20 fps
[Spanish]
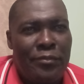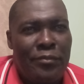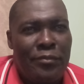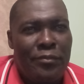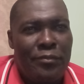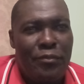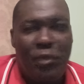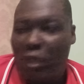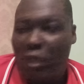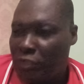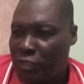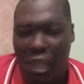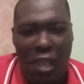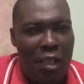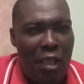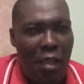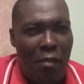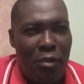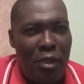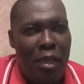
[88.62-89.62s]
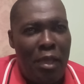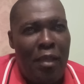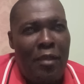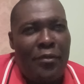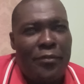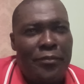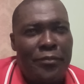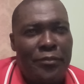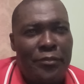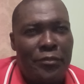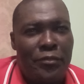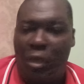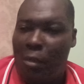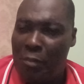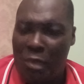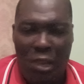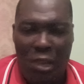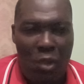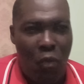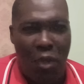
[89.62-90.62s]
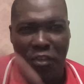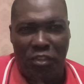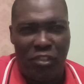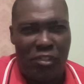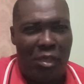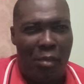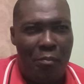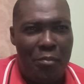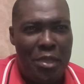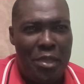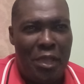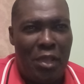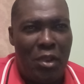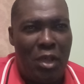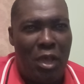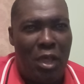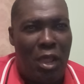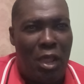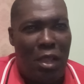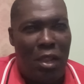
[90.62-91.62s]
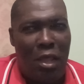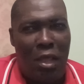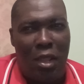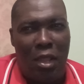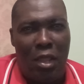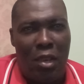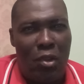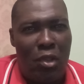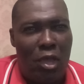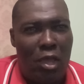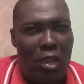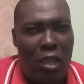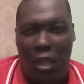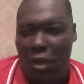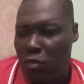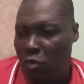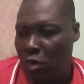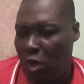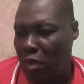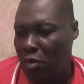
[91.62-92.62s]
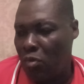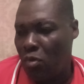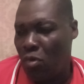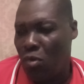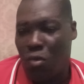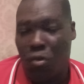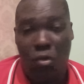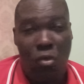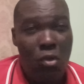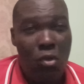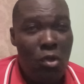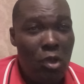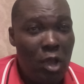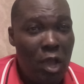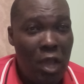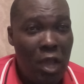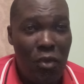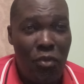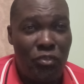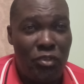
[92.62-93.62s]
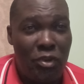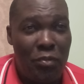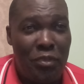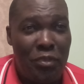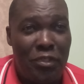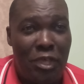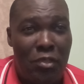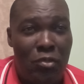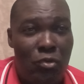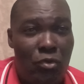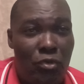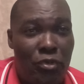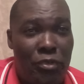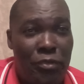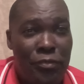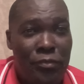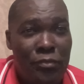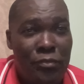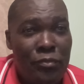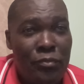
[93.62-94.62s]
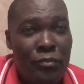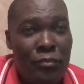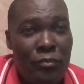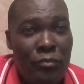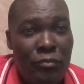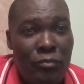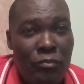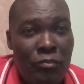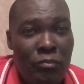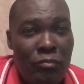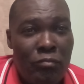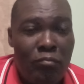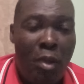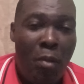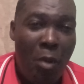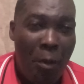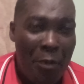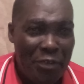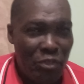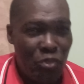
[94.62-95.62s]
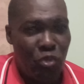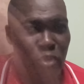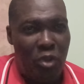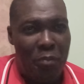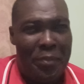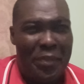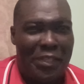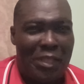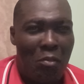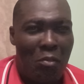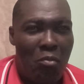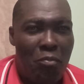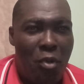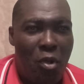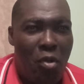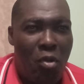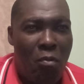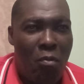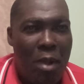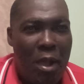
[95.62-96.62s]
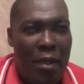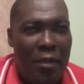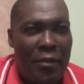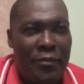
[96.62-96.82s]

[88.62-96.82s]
Porque así hay que hablar. También les voy a decir también a, los, entrevistadores. Vamos a ver si nos respetamos un poco más.